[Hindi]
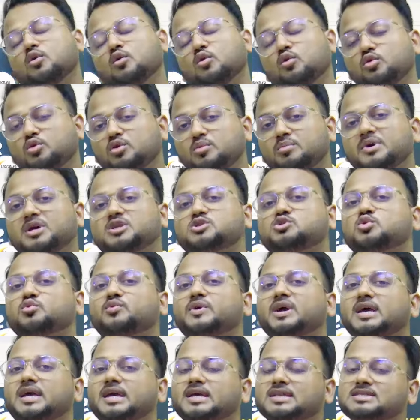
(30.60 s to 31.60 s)
उनमें जो
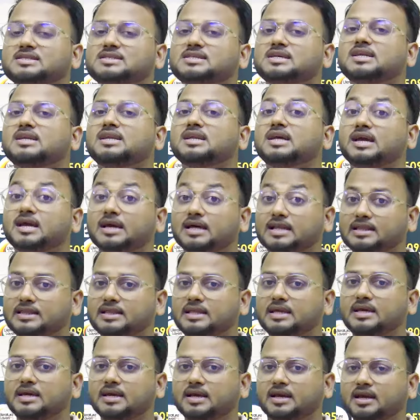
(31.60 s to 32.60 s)
वैकेंसी
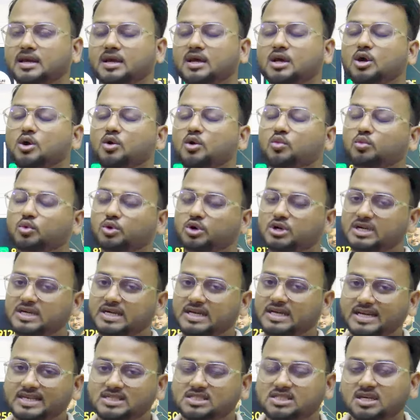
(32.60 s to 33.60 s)
निकलती है वो
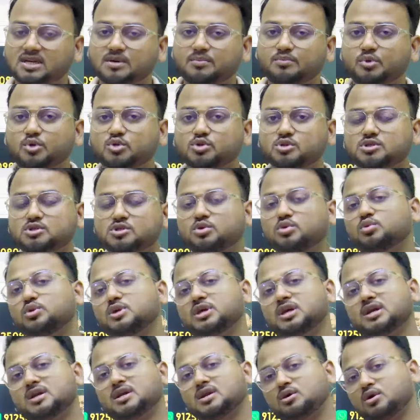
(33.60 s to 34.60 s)
टीचिंग पोस्ट हो
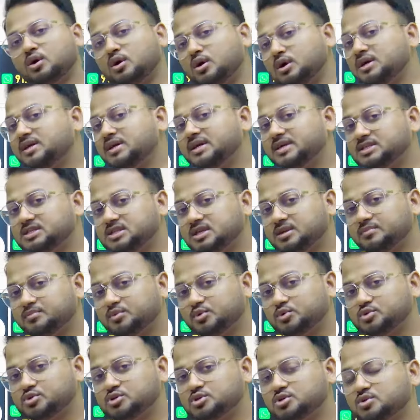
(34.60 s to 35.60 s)
या नॉन टीचिंग
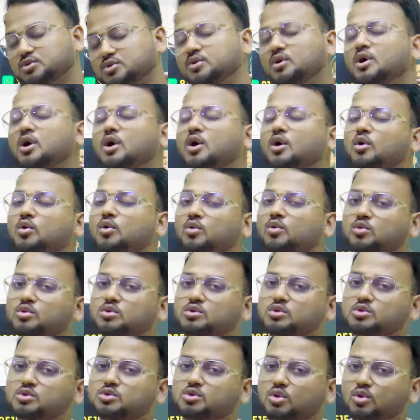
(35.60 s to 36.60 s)
पोस्ट हो
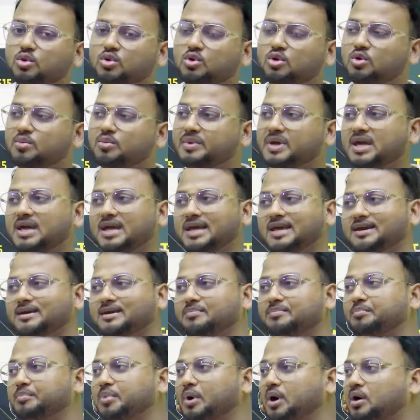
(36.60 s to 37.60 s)
उन दोनों में एक
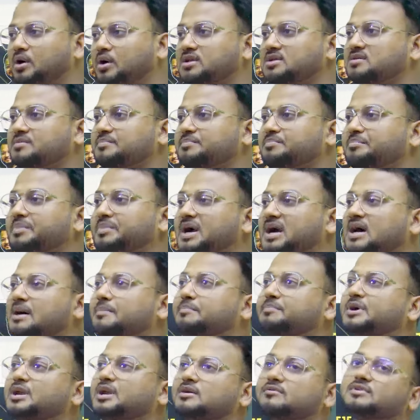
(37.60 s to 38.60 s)
बहुत बड़ा
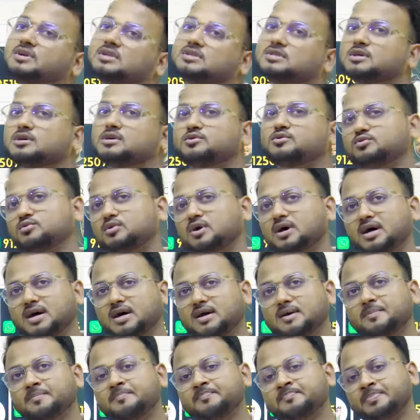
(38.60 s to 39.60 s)
परिवर्तन हुआ
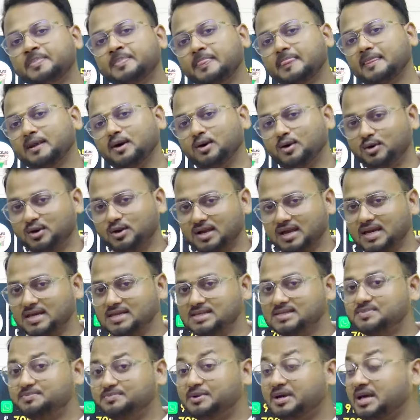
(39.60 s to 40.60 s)
है और
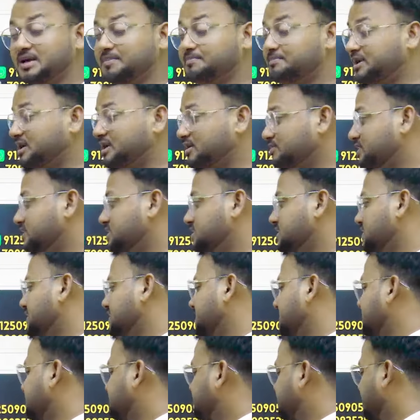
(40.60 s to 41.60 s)
इस बड़े परिवर्तन
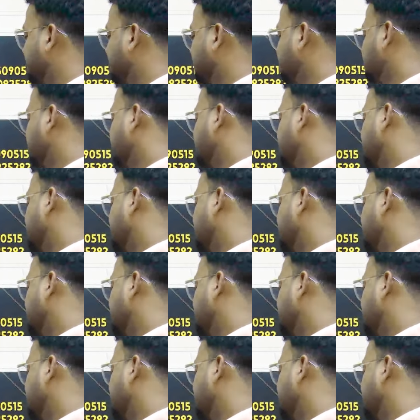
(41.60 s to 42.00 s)
के साथ